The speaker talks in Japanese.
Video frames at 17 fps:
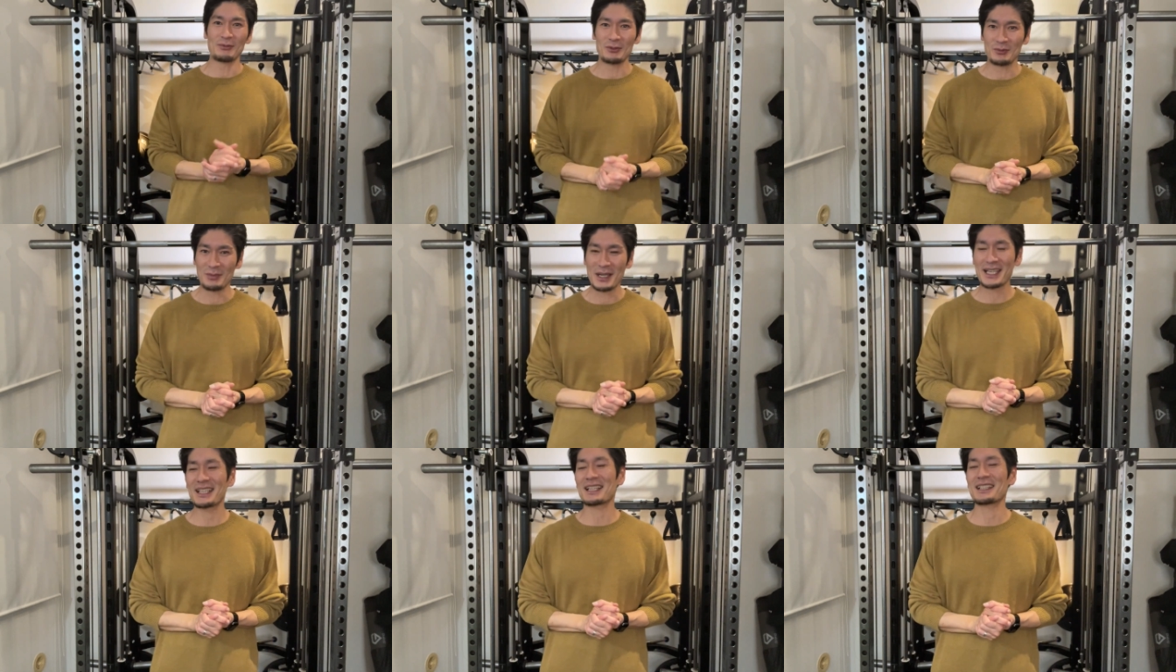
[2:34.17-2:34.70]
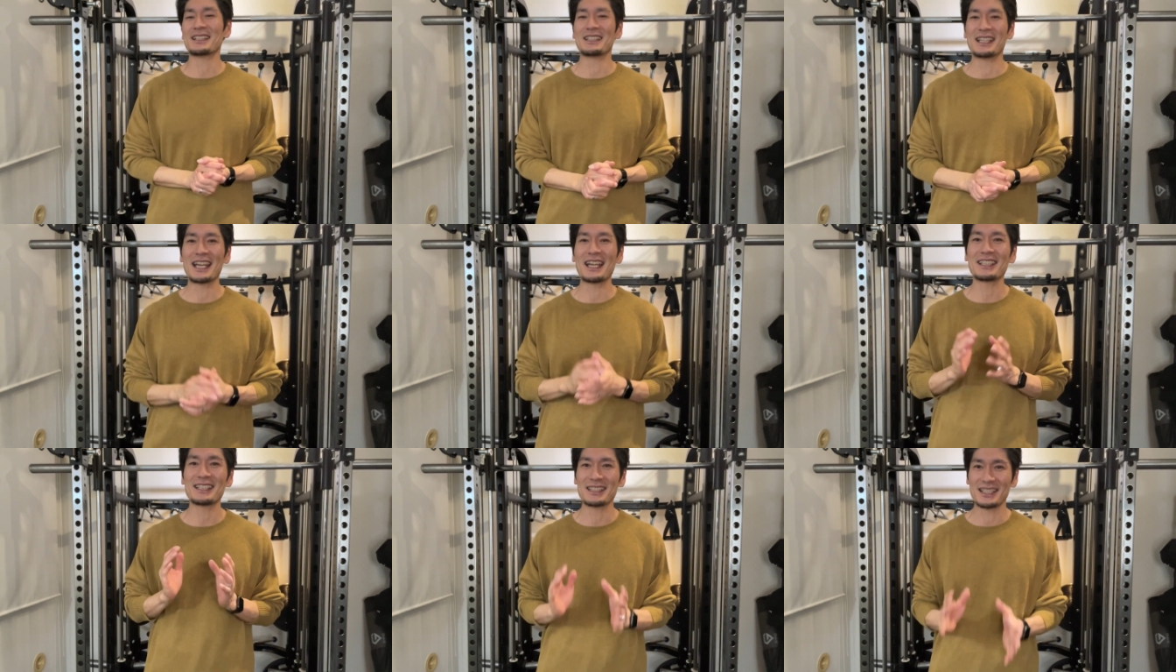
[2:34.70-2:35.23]
もう前からね
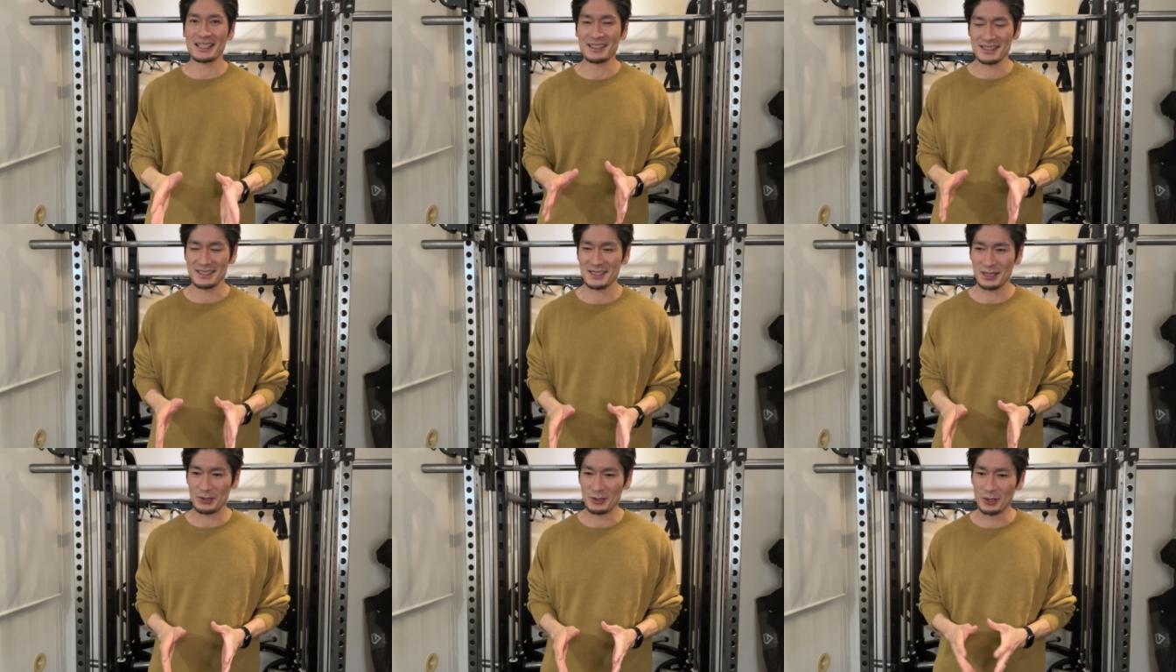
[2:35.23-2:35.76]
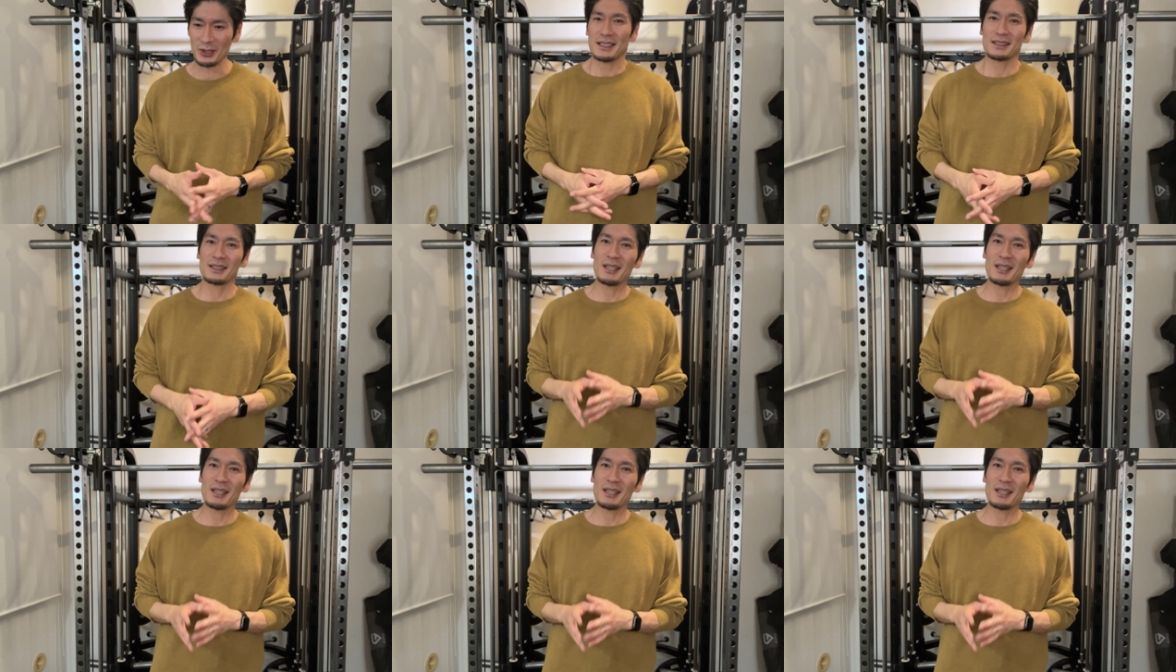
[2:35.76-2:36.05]
悩んでたんですけど